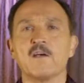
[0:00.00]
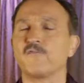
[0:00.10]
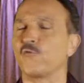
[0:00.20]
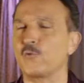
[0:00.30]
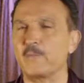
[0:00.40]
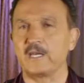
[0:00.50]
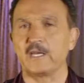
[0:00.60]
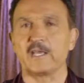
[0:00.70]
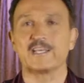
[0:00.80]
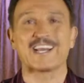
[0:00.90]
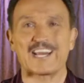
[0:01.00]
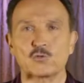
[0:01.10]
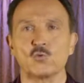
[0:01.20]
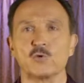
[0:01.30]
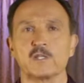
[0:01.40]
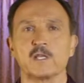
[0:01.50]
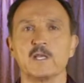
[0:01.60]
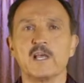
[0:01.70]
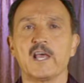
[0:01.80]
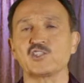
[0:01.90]
fulminei, gratuiti
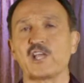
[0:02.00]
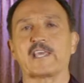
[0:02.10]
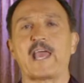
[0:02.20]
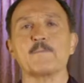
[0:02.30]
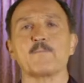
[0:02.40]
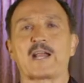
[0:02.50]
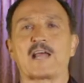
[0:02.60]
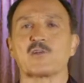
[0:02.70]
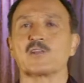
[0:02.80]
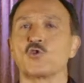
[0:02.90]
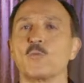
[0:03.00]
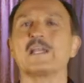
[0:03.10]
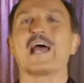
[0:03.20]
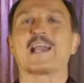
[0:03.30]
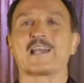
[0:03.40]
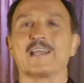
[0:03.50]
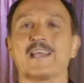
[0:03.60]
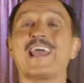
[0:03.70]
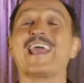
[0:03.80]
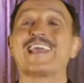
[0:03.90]
e c'è chi ha imparato a
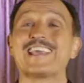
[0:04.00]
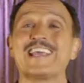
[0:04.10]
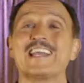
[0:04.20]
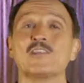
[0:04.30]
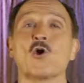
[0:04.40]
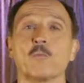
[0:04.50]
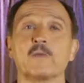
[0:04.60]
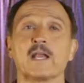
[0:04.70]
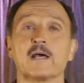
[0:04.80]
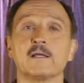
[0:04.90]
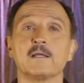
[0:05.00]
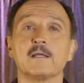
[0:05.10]
dominarli e chi li domina.